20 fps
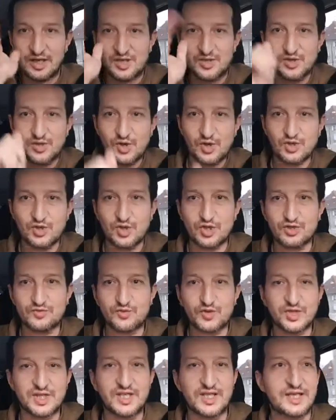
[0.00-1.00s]
Sur ce, je
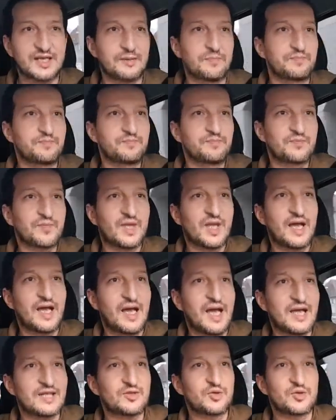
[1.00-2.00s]
vous dis
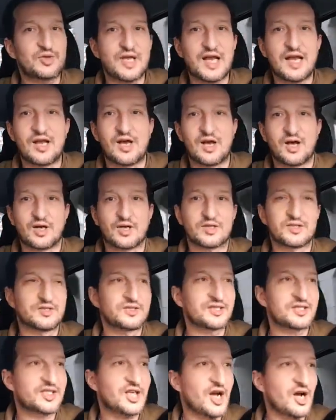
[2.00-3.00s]
à tout à l'heure.
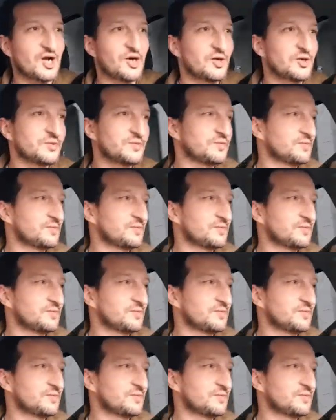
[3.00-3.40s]
Ciao